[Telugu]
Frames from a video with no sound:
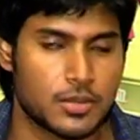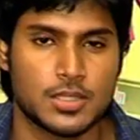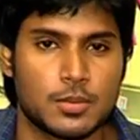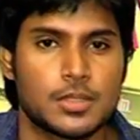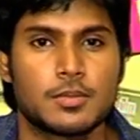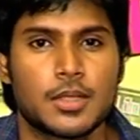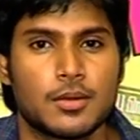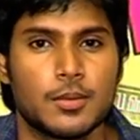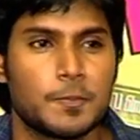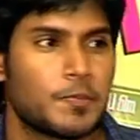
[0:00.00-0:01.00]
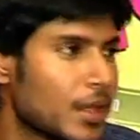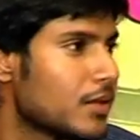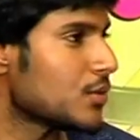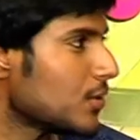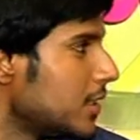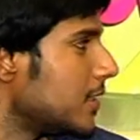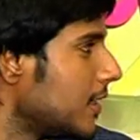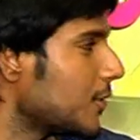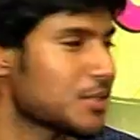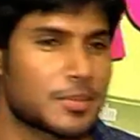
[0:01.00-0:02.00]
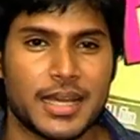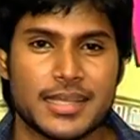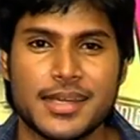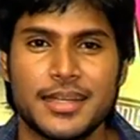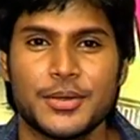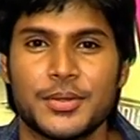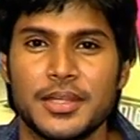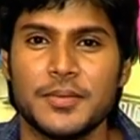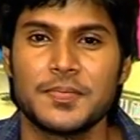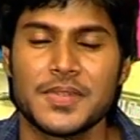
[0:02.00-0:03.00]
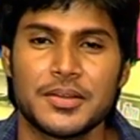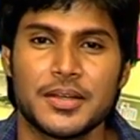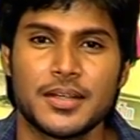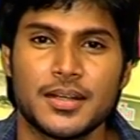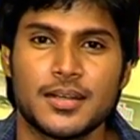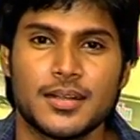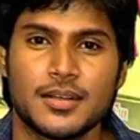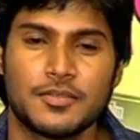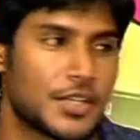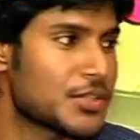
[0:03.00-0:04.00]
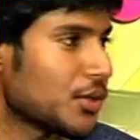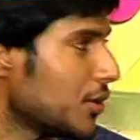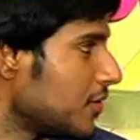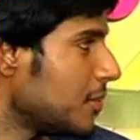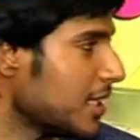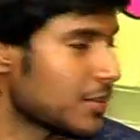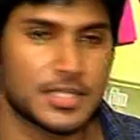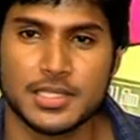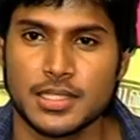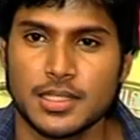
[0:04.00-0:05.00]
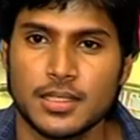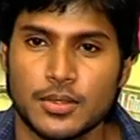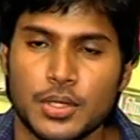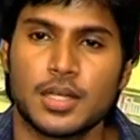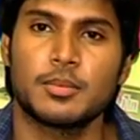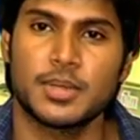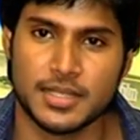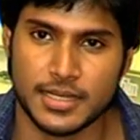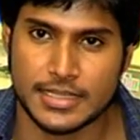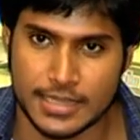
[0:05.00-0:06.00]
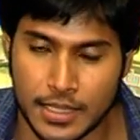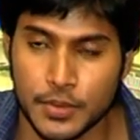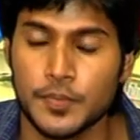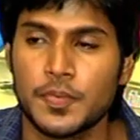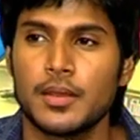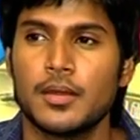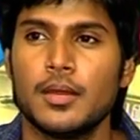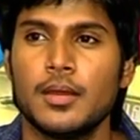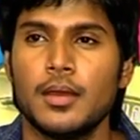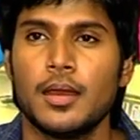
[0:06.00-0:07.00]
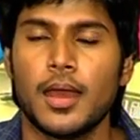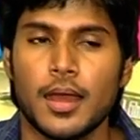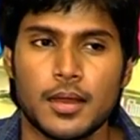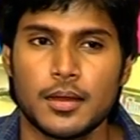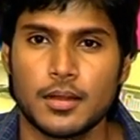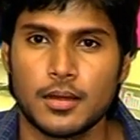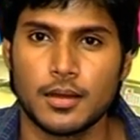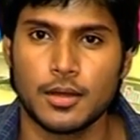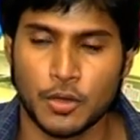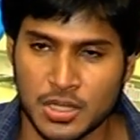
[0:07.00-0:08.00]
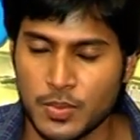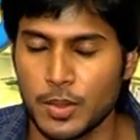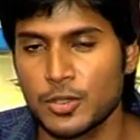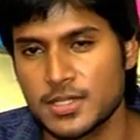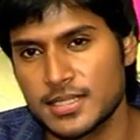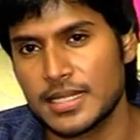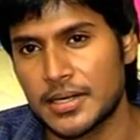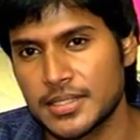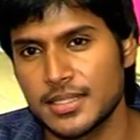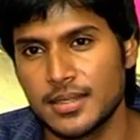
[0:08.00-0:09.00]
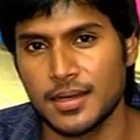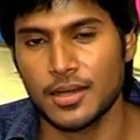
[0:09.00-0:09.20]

మీకు కొంచెంలో చెప్తారు సో ఏంటనే కొంచెం బాగా ఎక్సైటింగ్ ఉంది ఫస్ట్ సోలో హీరో ఫిల్మ్ అంత మంచి ఒక పెద్ద రిలీజ్ రావడం అండ్ uh, కొత్త ప్రమోషనల్ స్ట్రాటజీగా